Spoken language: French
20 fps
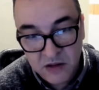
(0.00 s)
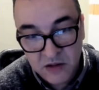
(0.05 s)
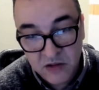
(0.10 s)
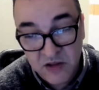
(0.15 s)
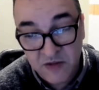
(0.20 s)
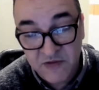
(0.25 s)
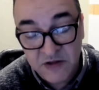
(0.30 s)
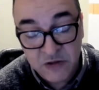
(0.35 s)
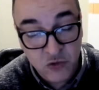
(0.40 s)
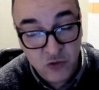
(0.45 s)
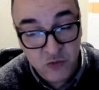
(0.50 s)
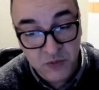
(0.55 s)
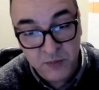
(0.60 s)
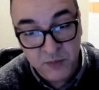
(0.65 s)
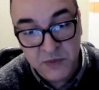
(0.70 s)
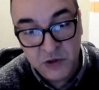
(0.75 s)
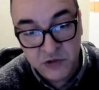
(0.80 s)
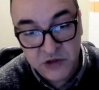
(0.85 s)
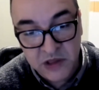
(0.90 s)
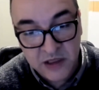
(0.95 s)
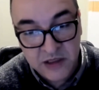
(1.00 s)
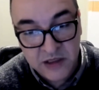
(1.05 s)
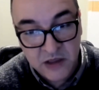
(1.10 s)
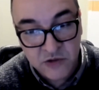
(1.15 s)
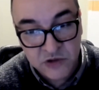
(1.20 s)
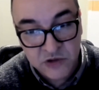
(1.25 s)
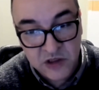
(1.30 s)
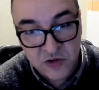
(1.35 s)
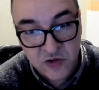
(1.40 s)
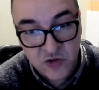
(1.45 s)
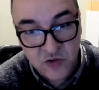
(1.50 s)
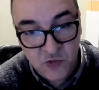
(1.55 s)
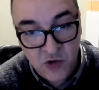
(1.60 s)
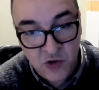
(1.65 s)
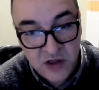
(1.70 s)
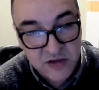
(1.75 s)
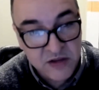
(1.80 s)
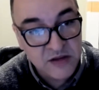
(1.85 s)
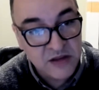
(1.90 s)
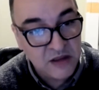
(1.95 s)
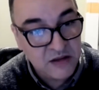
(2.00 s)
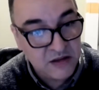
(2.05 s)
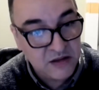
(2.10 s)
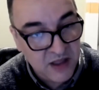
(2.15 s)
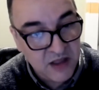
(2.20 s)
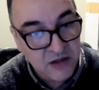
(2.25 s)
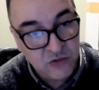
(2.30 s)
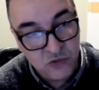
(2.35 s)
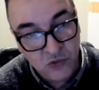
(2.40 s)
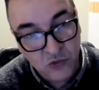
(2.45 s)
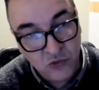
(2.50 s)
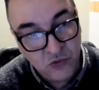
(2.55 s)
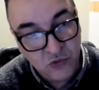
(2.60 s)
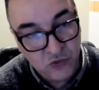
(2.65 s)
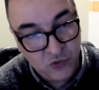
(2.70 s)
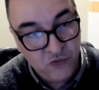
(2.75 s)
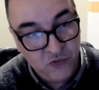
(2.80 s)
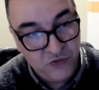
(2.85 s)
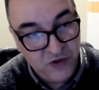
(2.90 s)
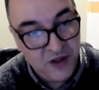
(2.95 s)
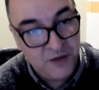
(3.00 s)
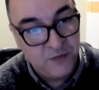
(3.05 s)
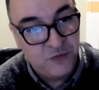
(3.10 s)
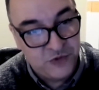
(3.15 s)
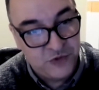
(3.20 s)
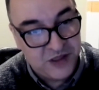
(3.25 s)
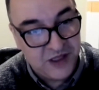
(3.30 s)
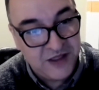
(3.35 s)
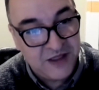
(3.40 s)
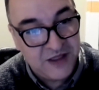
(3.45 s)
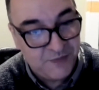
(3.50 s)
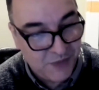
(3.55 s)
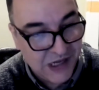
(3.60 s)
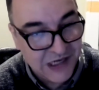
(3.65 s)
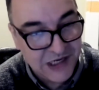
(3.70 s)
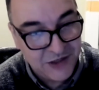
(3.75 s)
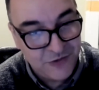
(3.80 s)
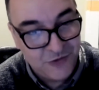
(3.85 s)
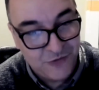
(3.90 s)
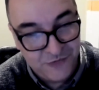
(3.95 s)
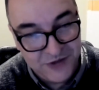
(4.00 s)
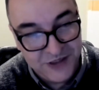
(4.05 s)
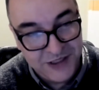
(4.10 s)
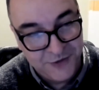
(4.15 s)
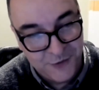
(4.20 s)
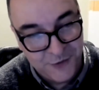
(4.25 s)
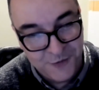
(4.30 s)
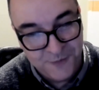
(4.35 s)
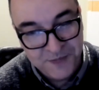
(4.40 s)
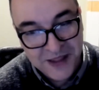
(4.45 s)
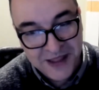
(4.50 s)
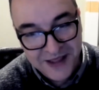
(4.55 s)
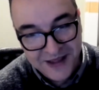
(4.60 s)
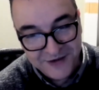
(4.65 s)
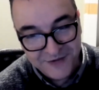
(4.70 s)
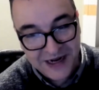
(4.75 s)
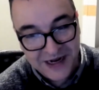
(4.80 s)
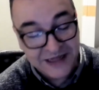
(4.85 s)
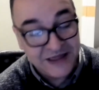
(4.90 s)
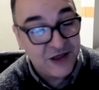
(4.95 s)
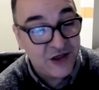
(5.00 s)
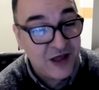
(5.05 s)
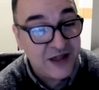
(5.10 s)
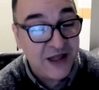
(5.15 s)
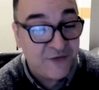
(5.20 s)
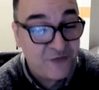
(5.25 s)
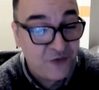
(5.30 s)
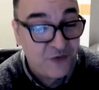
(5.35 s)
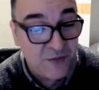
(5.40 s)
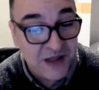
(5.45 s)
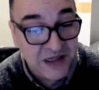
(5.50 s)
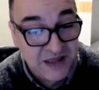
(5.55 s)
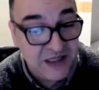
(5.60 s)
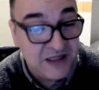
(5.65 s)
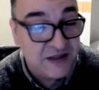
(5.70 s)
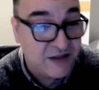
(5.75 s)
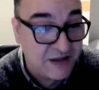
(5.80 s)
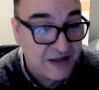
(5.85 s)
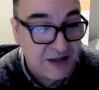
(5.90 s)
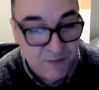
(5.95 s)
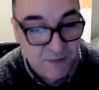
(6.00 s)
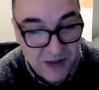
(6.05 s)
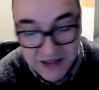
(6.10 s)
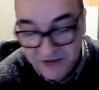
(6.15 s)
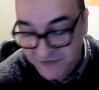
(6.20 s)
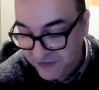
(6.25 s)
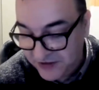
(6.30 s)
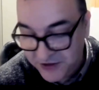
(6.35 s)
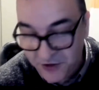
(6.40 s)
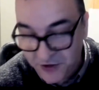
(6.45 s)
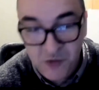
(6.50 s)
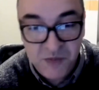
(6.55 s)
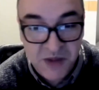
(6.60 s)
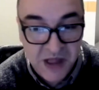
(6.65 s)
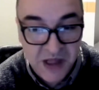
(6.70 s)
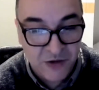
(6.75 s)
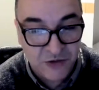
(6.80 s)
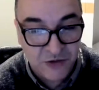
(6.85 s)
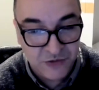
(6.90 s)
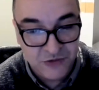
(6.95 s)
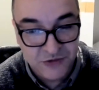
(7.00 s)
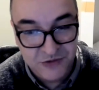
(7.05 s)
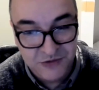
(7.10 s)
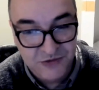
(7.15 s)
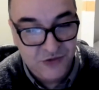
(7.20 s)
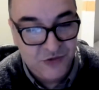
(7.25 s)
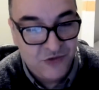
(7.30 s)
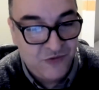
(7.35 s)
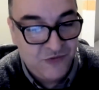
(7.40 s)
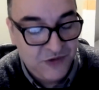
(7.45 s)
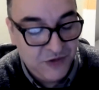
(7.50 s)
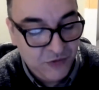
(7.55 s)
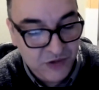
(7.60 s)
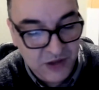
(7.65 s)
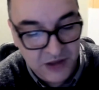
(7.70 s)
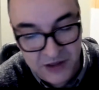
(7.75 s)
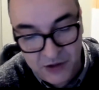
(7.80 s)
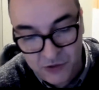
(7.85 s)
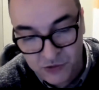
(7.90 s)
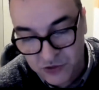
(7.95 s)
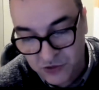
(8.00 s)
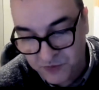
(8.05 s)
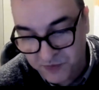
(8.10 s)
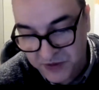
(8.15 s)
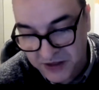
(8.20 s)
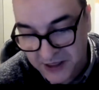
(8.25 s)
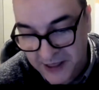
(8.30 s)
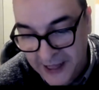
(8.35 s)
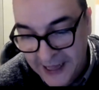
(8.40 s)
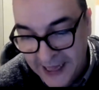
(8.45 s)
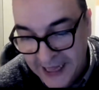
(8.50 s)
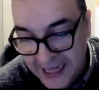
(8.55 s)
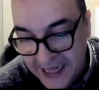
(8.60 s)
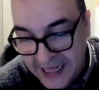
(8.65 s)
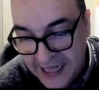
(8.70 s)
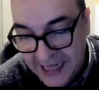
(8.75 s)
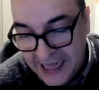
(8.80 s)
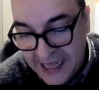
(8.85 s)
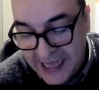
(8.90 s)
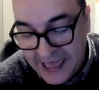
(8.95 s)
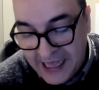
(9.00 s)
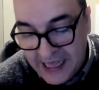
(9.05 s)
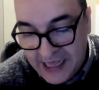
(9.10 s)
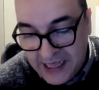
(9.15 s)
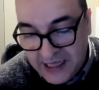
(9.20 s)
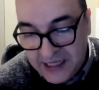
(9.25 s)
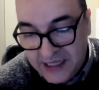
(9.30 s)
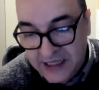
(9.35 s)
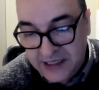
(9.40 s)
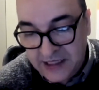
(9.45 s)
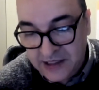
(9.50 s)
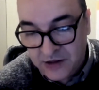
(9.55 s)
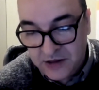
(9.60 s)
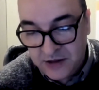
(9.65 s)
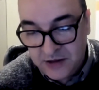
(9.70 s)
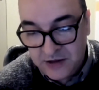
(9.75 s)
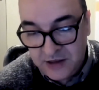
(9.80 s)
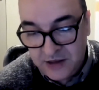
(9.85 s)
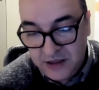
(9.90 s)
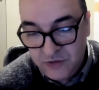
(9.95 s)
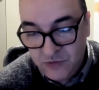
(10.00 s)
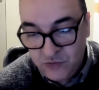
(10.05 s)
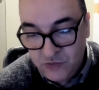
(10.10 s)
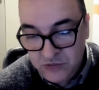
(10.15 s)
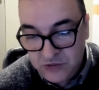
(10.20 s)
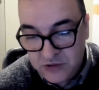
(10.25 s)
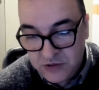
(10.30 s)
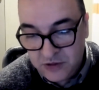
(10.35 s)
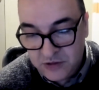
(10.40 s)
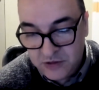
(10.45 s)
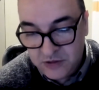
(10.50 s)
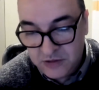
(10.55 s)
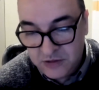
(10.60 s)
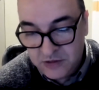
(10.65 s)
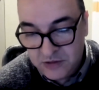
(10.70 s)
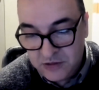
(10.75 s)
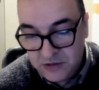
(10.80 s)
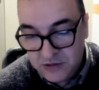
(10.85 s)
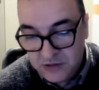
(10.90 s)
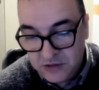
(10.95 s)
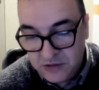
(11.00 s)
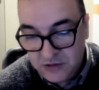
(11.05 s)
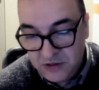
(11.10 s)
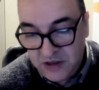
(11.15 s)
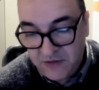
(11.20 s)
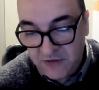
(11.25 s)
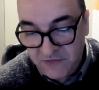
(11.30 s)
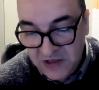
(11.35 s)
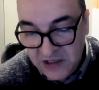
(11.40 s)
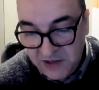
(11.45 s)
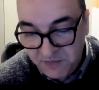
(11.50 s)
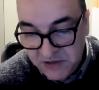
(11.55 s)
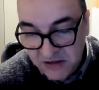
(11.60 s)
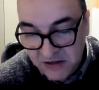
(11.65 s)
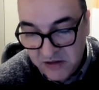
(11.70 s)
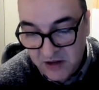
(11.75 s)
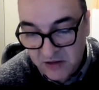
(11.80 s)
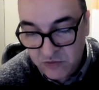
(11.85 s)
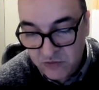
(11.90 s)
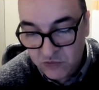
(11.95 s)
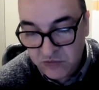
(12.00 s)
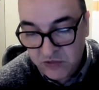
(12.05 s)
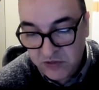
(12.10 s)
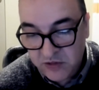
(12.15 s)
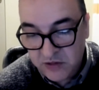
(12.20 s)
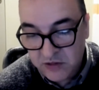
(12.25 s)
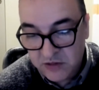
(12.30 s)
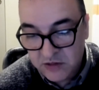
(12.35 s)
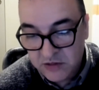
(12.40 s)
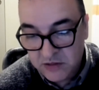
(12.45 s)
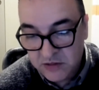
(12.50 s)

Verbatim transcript: j'avais deux bibliothèques à côté de chez moi et c'était très dur de trouver un bouquin qui parlait de jeux vidéo. déjà d'informatique, ce n'était pas évident, mais alors de, jeux vidéo, c'était encore pire. Et, euh, donc, euh, il y avait les petites annonces.